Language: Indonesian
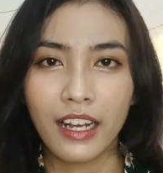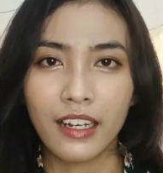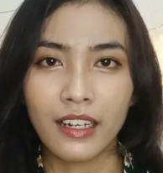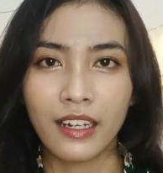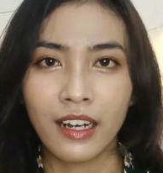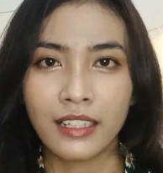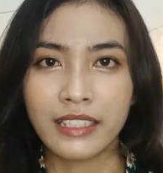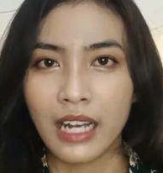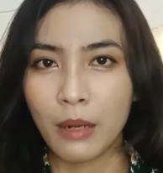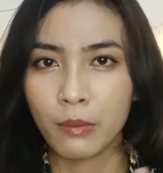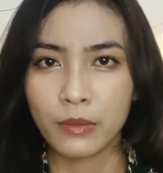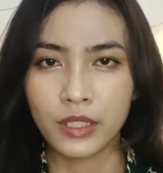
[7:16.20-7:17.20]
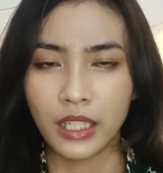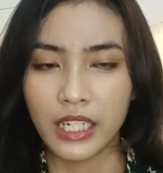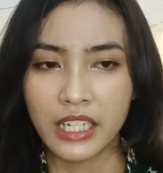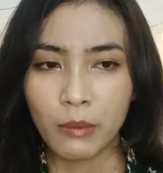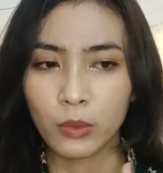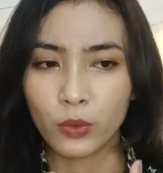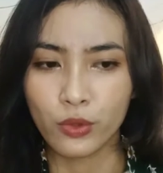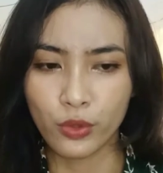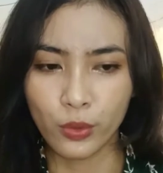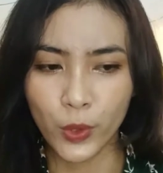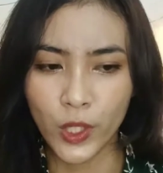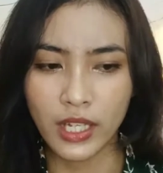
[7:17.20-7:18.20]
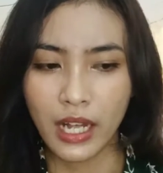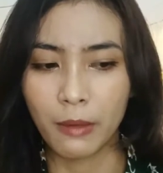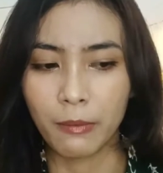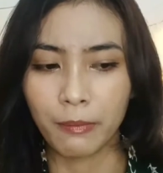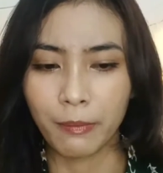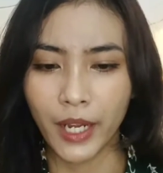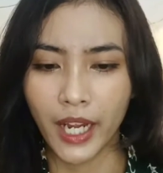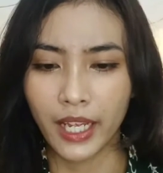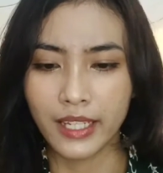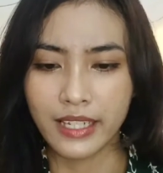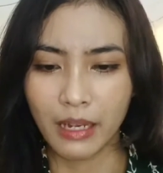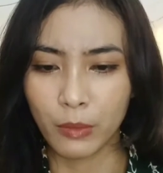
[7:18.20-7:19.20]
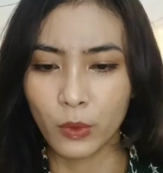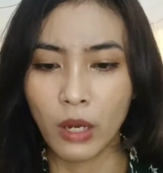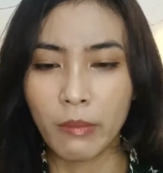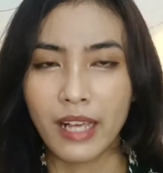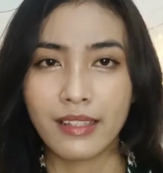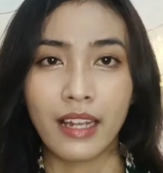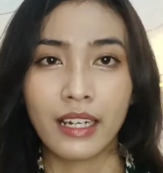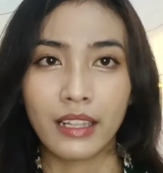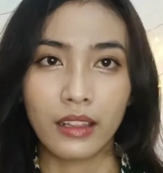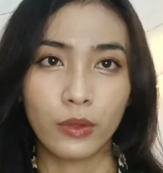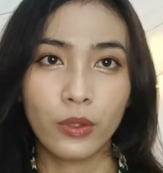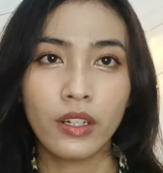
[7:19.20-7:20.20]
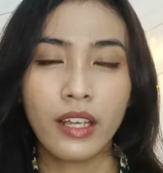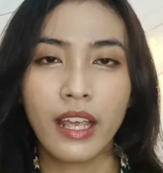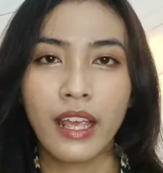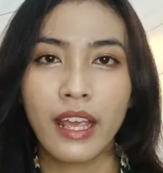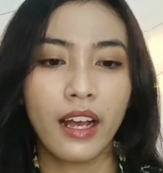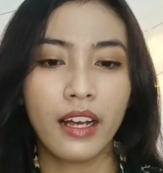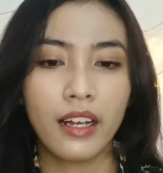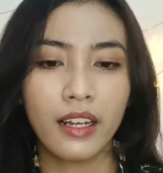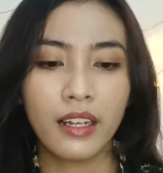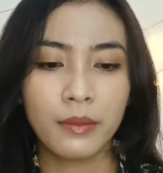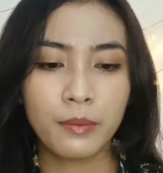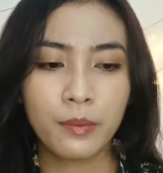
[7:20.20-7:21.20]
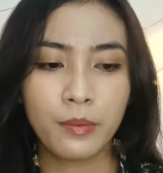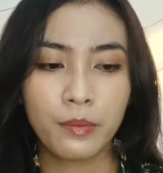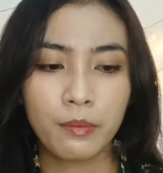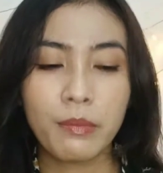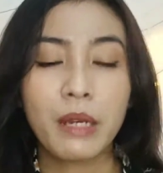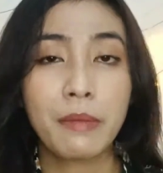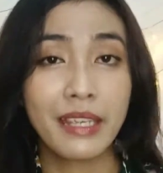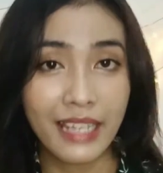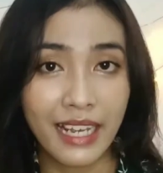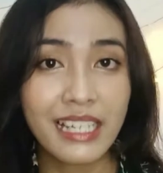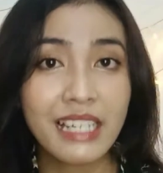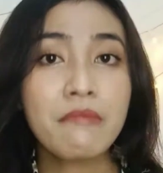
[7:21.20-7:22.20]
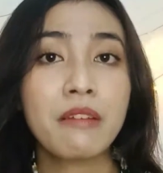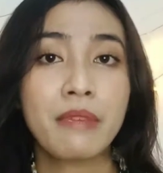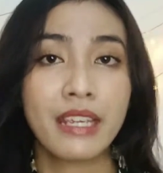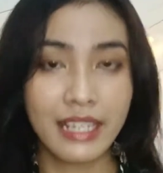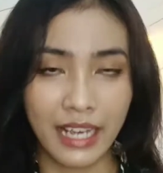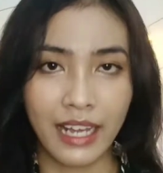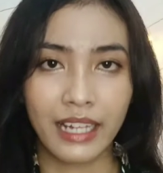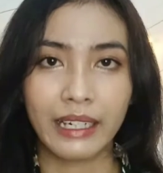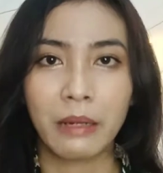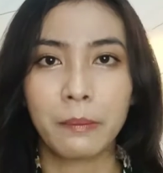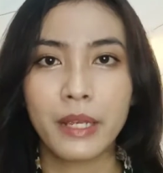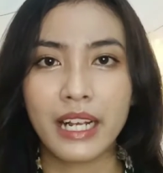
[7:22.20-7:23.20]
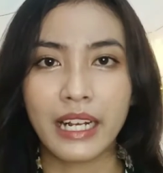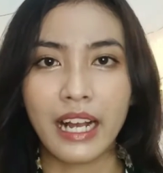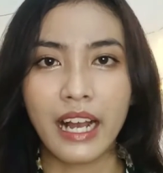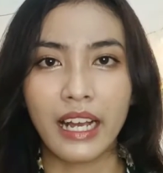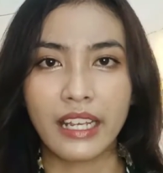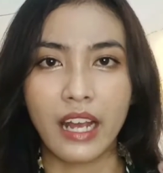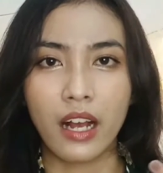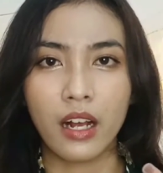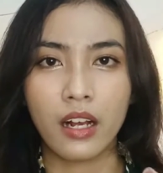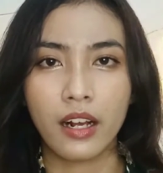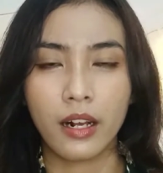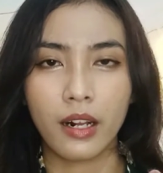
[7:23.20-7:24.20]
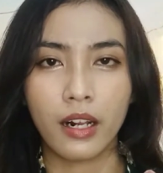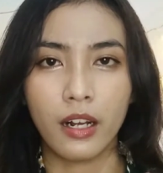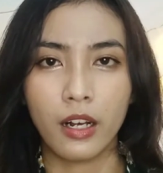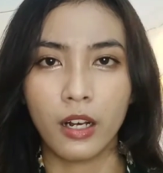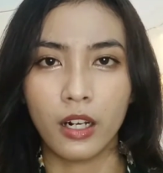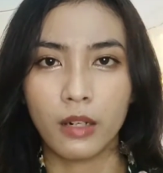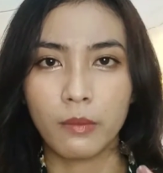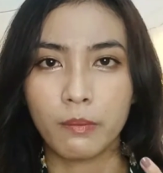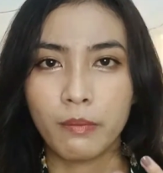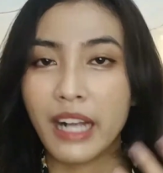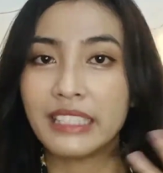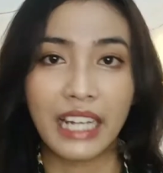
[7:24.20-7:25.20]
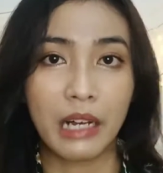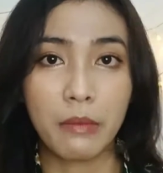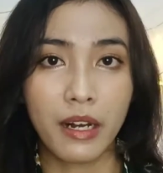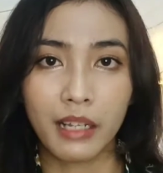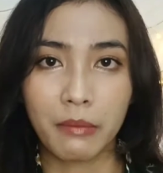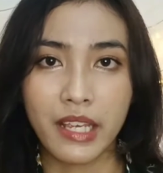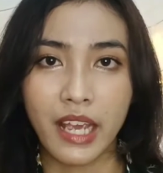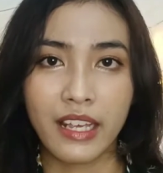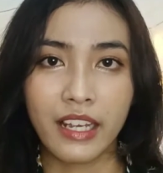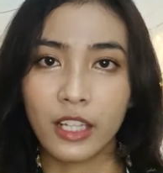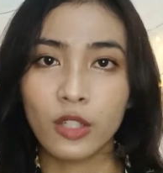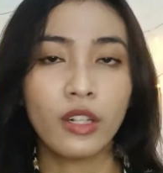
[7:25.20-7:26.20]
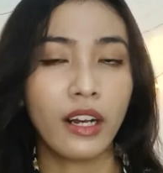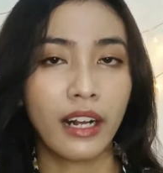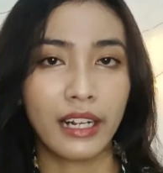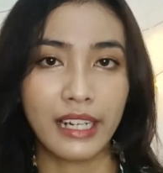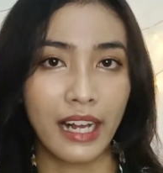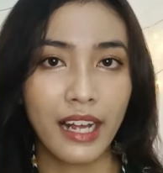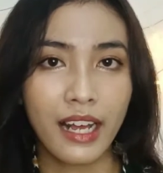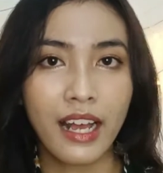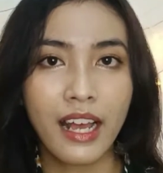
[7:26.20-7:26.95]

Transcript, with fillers: uh, jam sekitar jam 7 sampai jam 12-an itu um, berminyak sih berminyak tapi enggak yang uh, banyak banget minyaknya gitu enggak